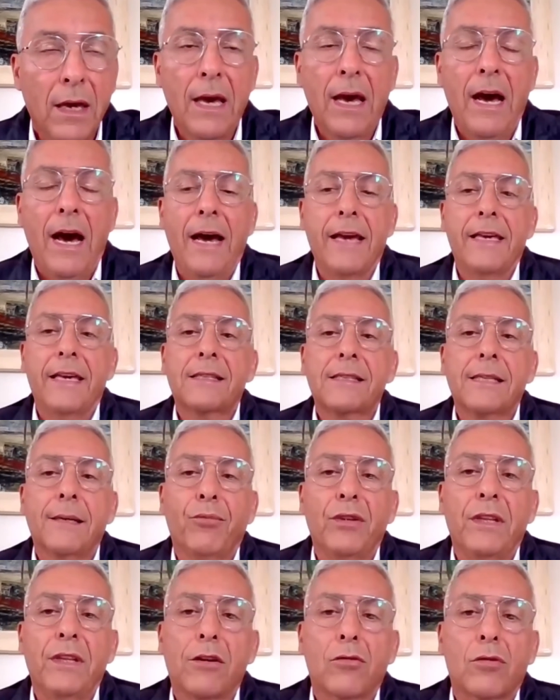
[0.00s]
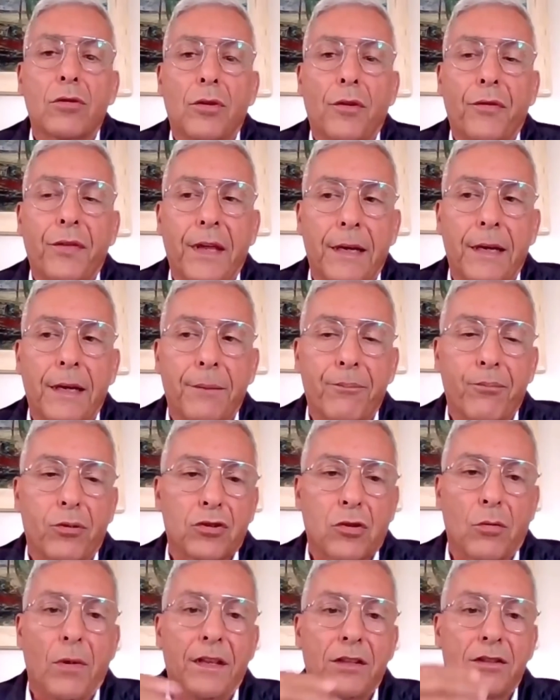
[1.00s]
Ayer se pudieron conocer, pues
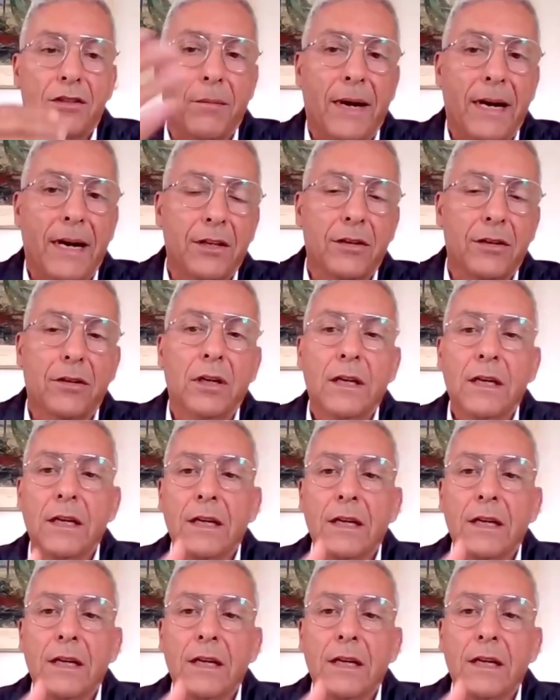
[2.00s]
como ha dicho Mario,